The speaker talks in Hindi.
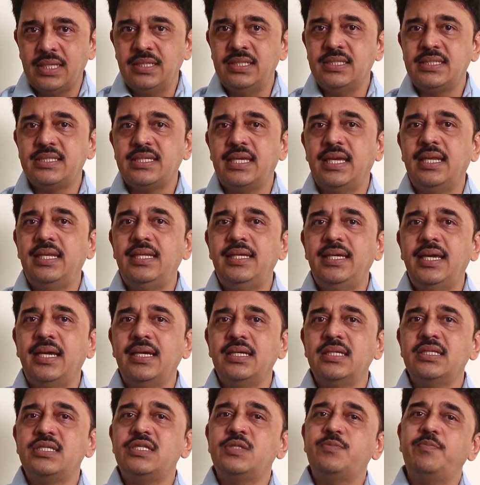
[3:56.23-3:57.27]
जिसके
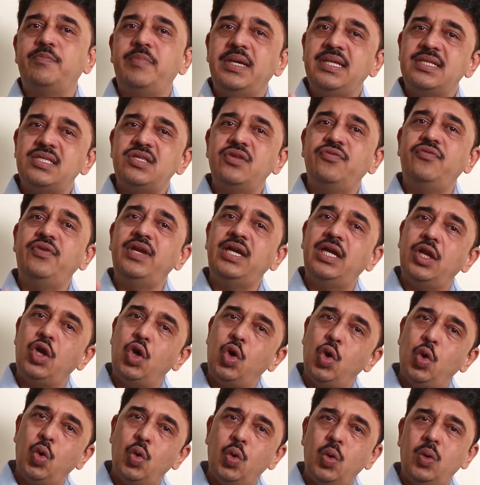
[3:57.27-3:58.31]
लिए स्पेसिफिक
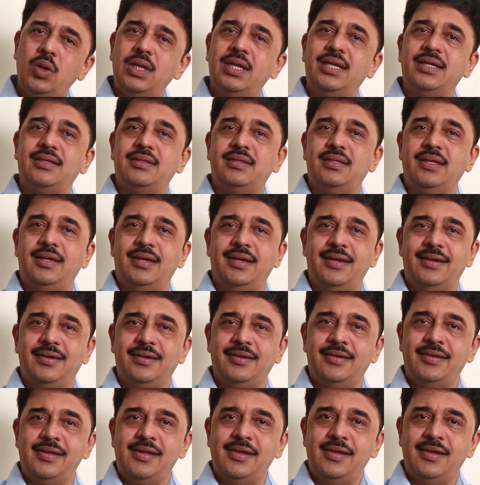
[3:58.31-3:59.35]
लोग लगते
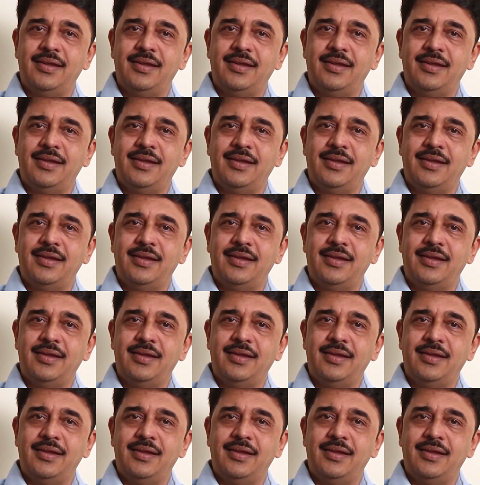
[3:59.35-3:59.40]
हैं